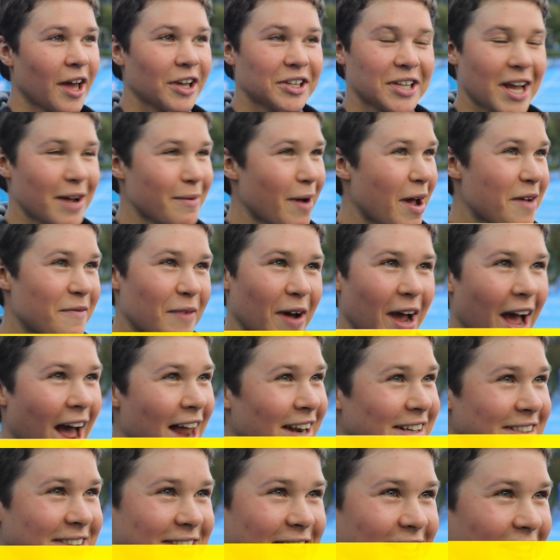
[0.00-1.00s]
Ich habe einfach
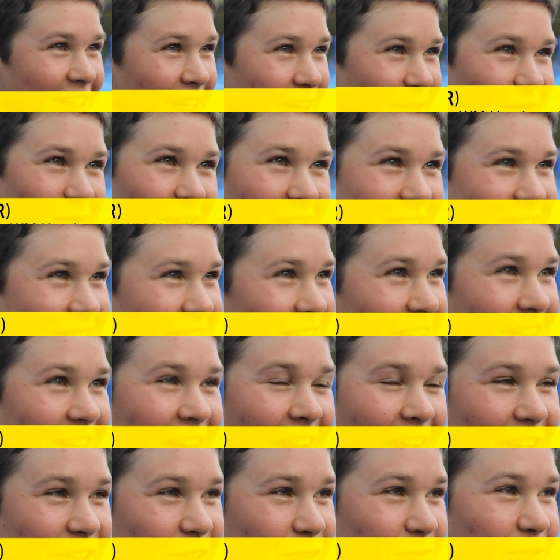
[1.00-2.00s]
alles gegeben, was
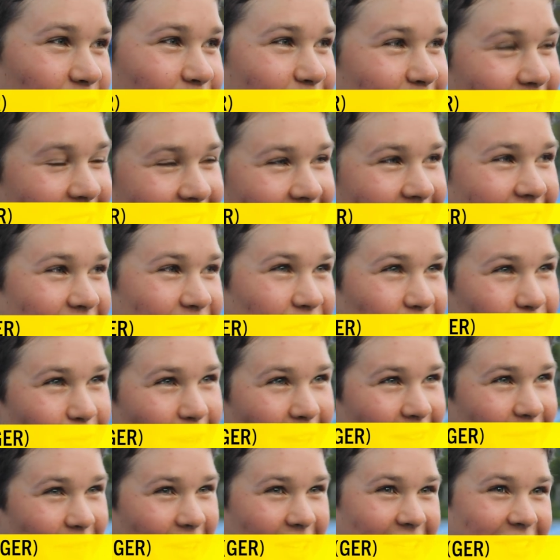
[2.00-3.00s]
geht. Also für mich geht es
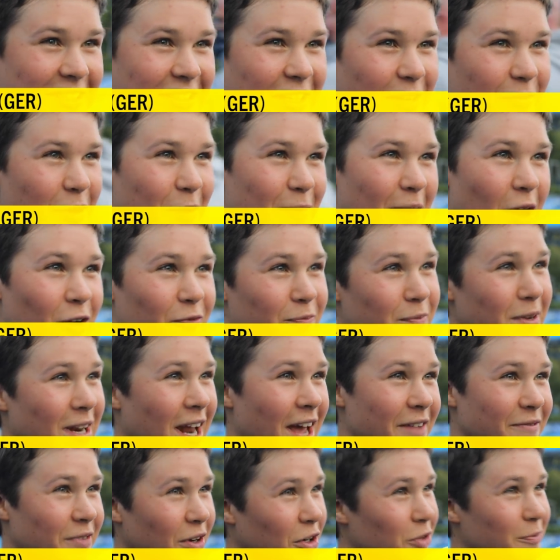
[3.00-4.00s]
immer, wenn ich dann beim Laufen bin,
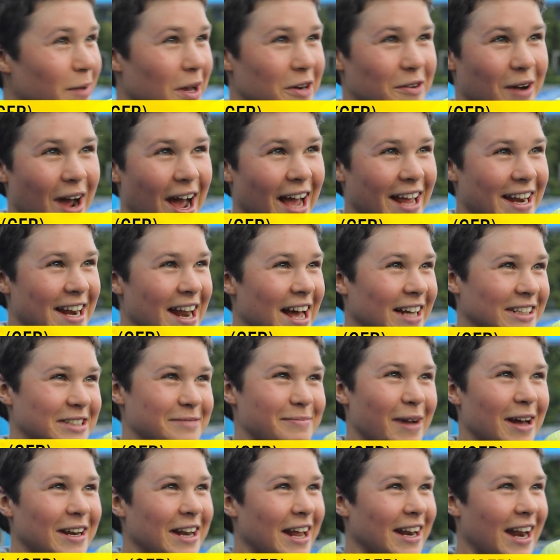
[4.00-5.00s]
einfach immer nur einen nach
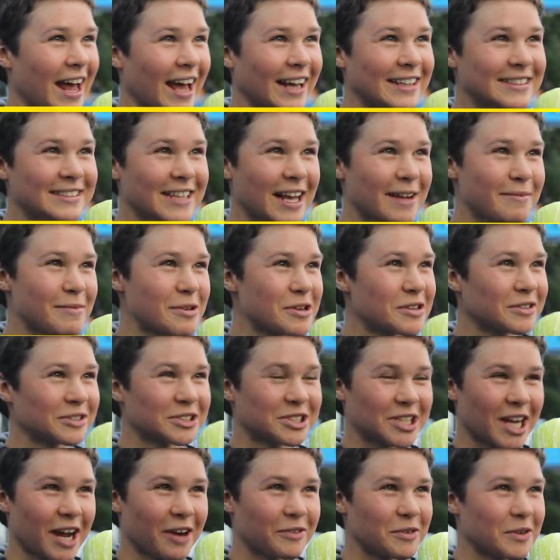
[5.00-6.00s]
dem anderen einsammeln
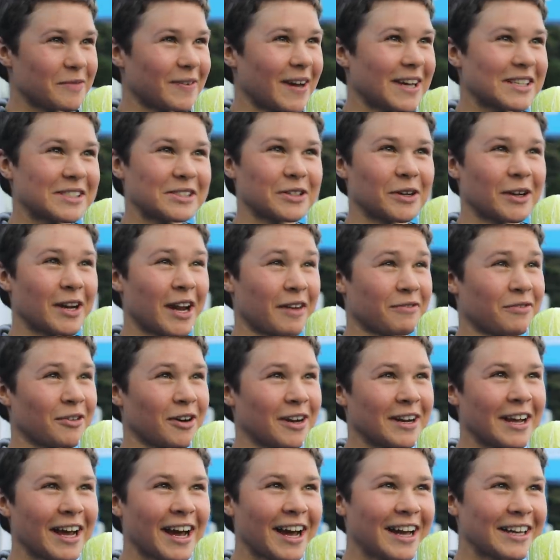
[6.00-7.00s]
und schauen, wie weit es noch nach
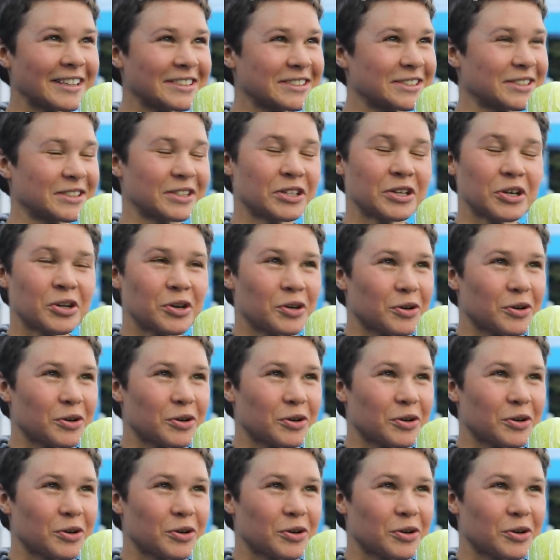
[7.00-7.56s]
vorne reicht.